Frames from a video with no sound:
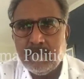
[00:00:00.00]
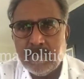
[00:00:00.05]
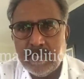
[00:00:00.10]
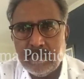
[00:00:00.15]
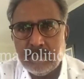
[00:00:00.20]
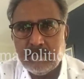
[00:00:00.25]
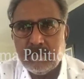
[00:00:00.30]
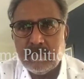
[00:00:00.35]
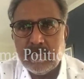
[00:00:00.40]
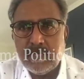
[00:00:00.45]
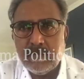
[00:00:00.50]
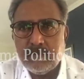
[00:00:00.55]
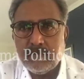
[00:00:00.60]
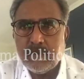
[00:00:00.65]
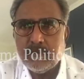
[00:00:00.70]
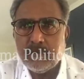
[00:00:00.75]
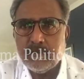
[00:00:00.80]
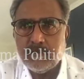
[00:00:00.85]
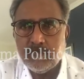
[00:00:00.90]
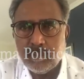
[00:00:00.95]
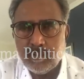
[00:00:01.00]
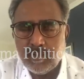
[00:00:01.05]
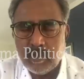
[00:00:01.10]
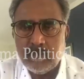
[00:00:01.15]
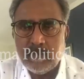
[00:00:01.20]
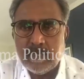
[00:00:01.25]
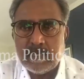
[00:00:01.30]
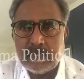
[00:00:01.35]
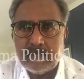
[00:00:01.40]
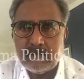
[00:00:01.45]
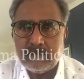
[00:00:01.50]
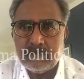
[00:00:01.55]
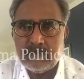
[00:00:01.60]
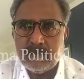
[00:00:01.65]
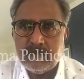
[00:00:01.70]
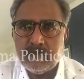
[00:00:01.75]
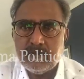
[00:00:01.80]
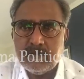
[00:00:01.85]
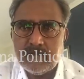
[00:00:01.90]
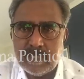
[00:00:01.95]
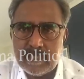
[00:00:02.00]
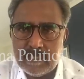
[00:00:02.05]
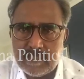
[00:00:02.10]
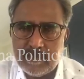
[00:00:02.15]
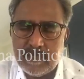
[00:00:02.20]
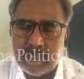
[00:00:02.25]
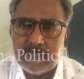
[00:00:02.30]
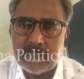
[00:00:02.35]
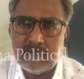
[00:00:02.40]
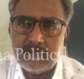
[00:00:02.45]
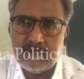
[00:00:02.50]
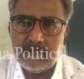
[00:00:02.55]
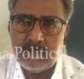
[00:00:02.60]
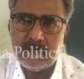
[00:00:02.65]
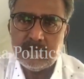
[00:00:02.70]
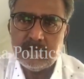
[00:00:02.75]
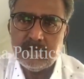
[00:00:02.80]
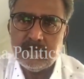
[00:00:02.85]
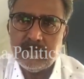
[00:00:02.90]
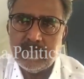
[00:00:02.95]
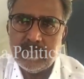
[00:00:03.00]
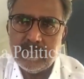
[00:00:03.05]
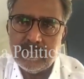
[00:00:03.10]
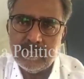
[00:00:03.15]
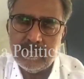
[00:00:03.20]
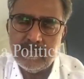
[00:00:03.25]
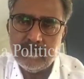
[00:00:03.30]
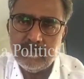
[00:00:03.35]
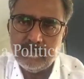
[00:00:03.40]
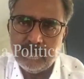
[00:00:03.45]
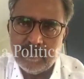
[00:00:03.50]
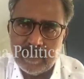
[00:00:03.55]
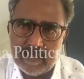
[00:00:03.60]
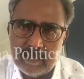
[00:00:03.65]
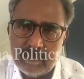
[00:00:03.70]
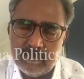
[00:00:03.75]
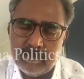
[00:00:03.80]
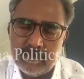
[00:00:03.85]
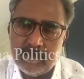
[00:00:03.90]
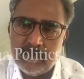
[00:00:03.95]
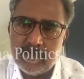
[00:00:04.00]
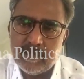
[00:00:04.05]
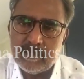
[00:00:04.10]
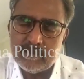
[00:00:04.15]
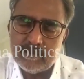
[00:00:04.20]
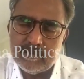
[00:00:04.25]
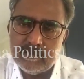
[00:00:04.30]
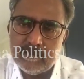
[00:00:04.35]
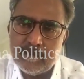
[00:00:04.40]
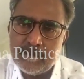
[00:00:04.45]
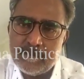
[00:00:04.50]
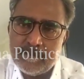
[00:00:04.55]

బయట కూడా ఎప్పుడప్పుడు ఫోన్లో మాట్లాడుకుంటాం కలిసి మాట్లాడుకుంటాం అనే బంధం ఉంది మాకు